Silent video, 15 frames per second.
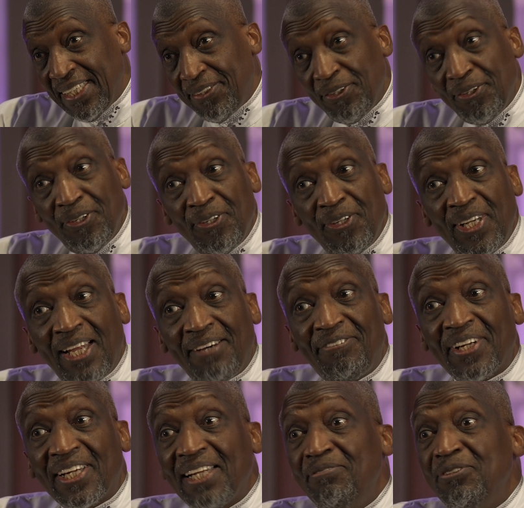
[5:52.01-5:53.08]
de
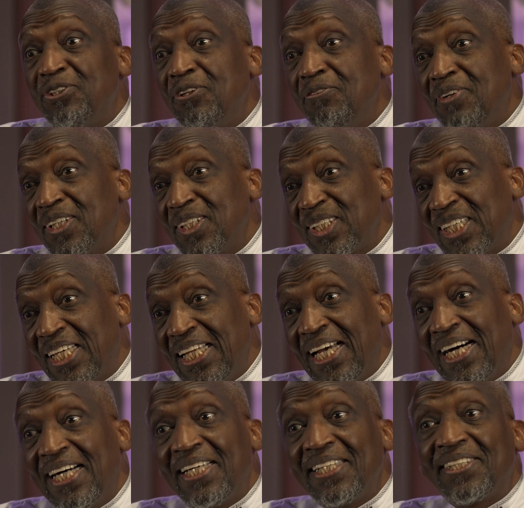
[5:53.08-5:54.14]
l'affaire des musulmans
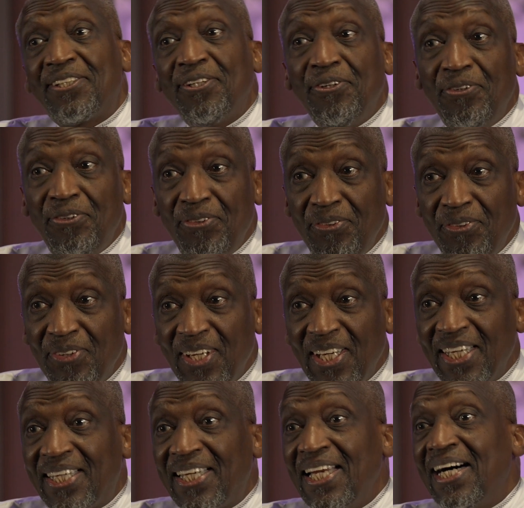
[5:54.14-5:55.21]
qu'il a tenu
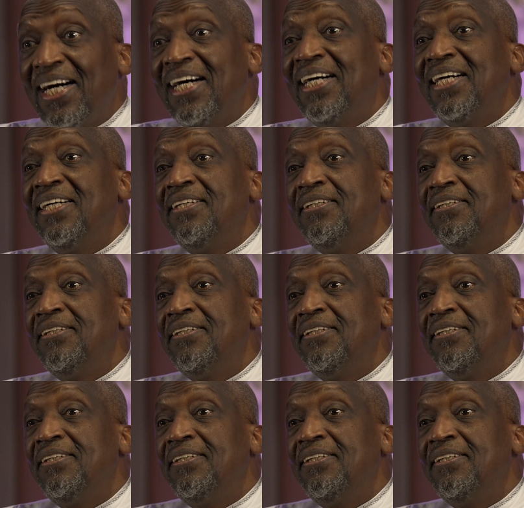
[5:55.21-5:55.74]
et qu'il a